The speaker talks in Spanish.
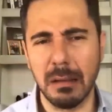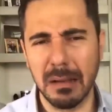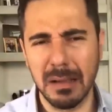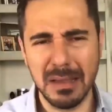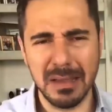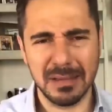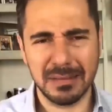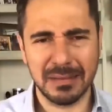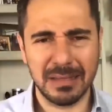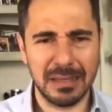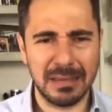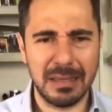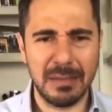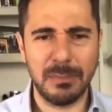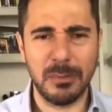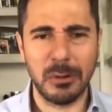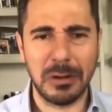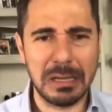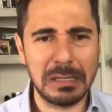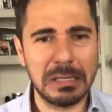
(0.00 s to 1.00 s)
ay, este
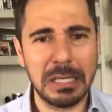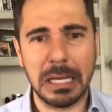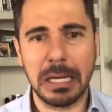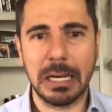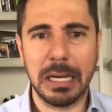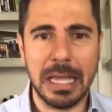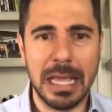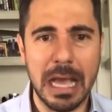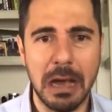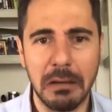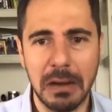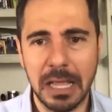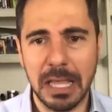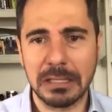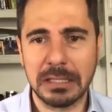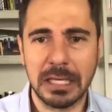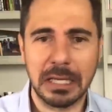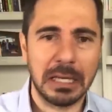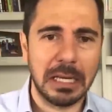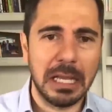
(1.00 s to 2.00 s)
tipo que se cree, ahora ya
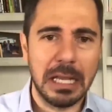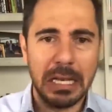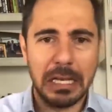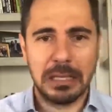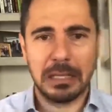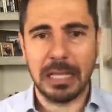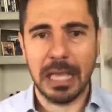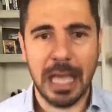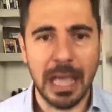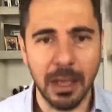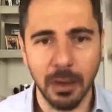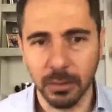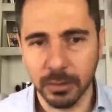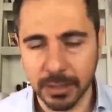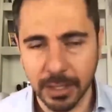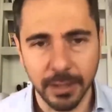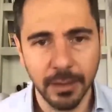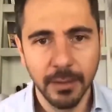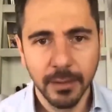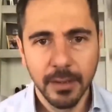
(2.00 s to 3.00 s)
se cree el qué o
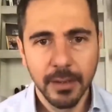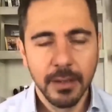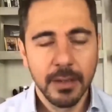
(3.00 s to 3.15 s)
qué.